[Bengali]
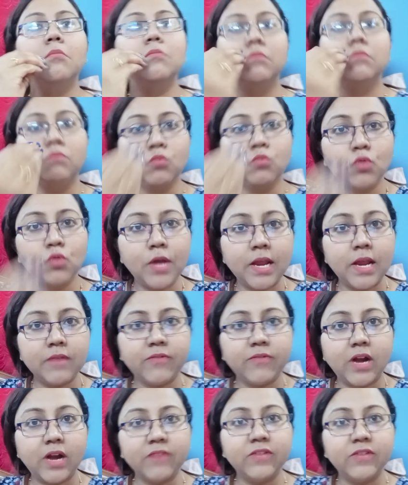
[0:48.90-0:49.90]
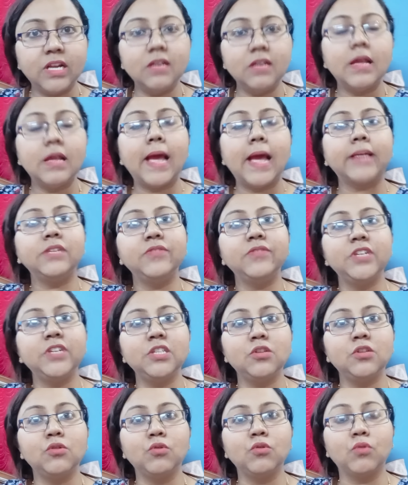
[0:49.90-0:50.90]
মুখের ভার্বাল
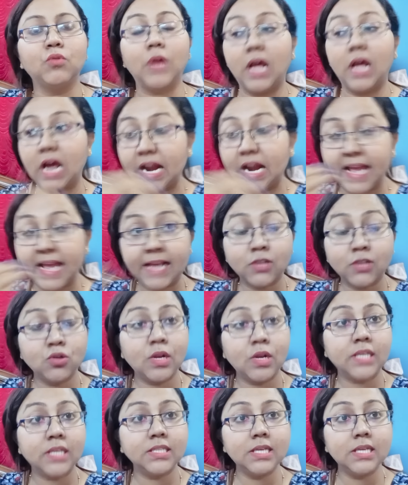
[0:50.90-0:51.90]
অ্যাক্টিভিটিতেও নোংরা আর একজন আছে